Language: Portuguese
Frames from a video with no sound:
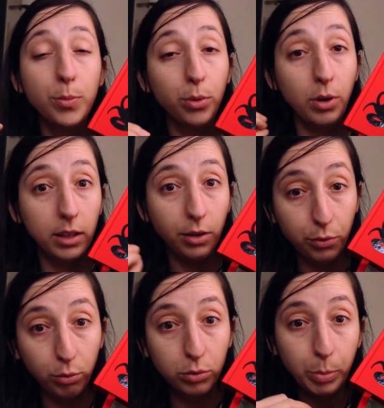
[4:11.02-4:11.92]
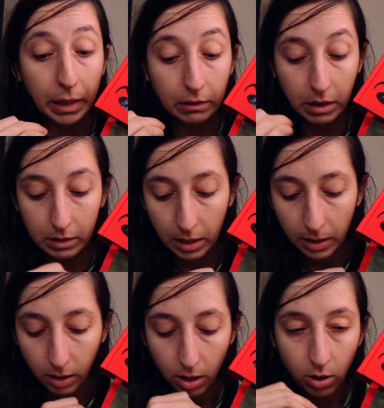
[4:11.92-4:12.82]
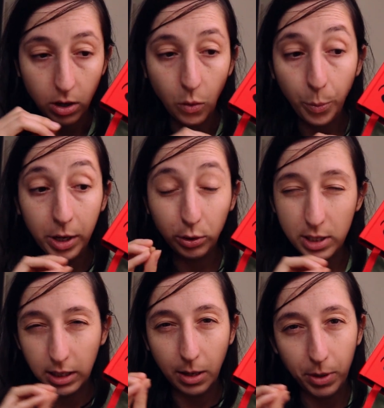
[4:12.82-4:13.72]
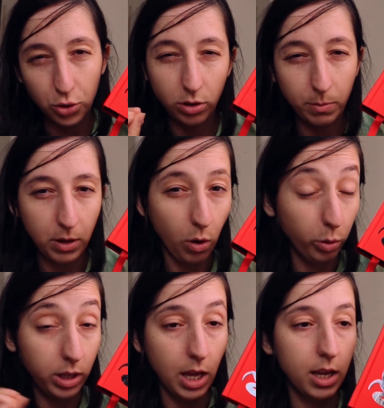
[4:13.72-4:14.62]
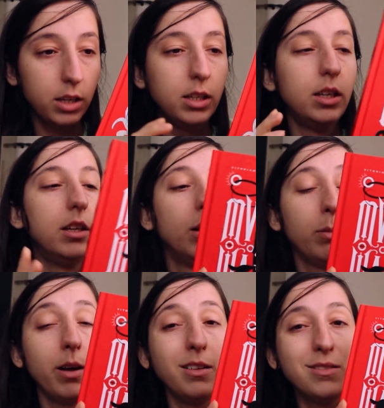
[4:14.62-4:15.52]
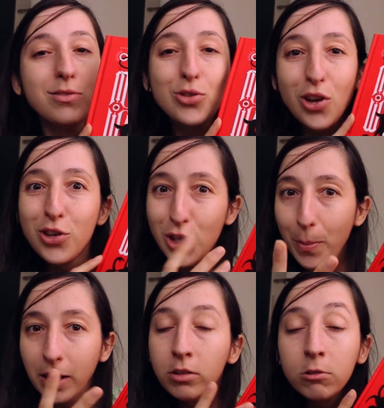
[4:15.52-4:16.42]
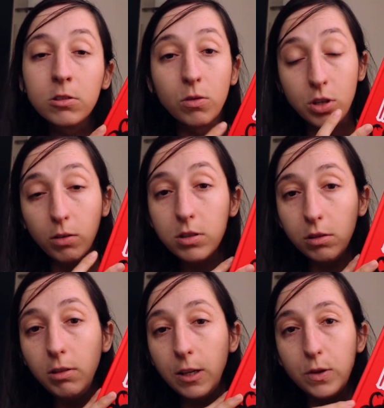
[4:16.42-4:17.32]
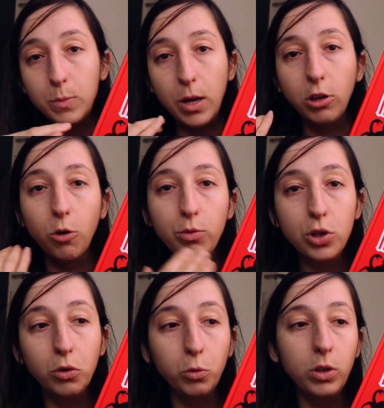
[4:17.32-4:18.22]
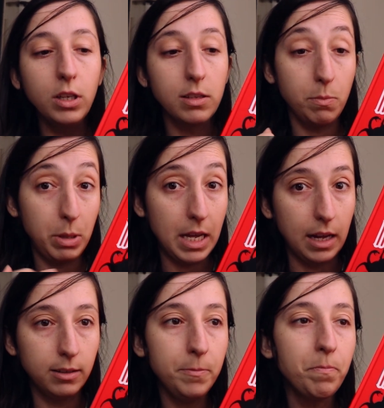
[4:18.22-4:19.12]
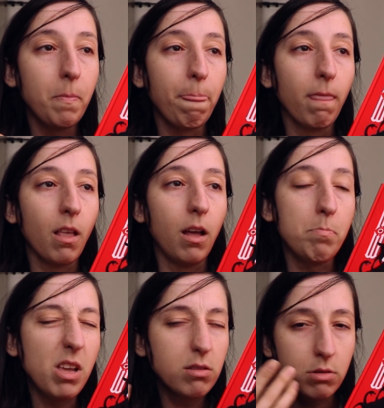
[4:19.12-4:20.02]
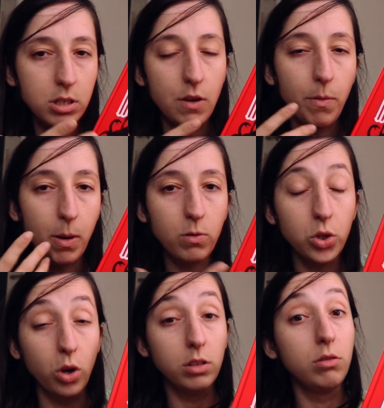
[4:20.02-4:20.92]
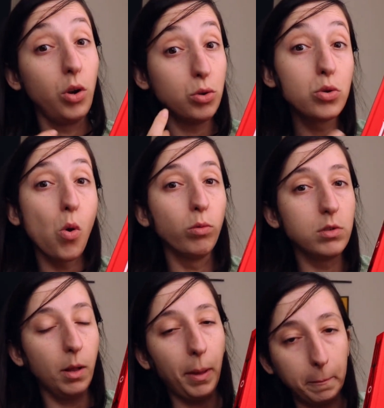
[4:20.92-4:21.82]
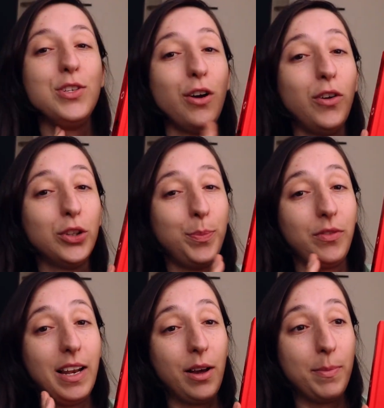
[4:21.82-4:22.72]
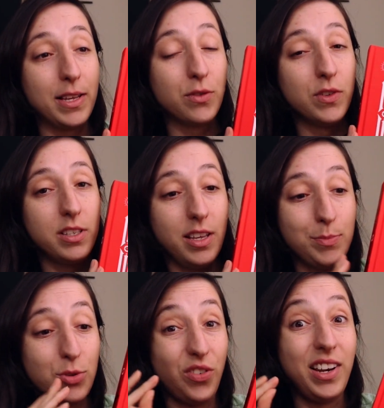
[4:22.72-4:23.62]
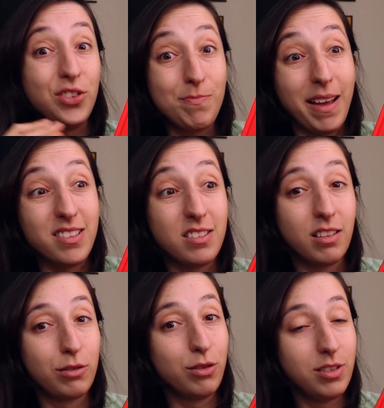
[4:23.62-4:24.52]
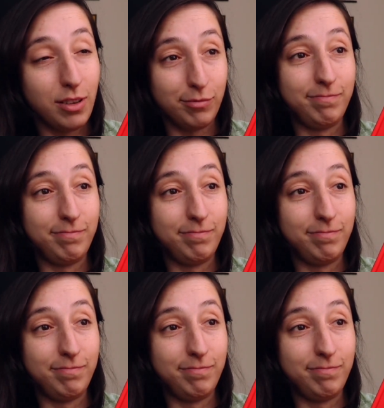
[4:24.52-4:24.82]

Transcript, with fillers: tinha procurado a fundo para entender o período exatamente também qual que era, mas já, só pela introdução já gostei do livro. Espero que continue essa pegada é bem instrutiva, bem gostosa durante os contos também. E já volto para falar mais com vocês, porque eu já falei demais essa introdução.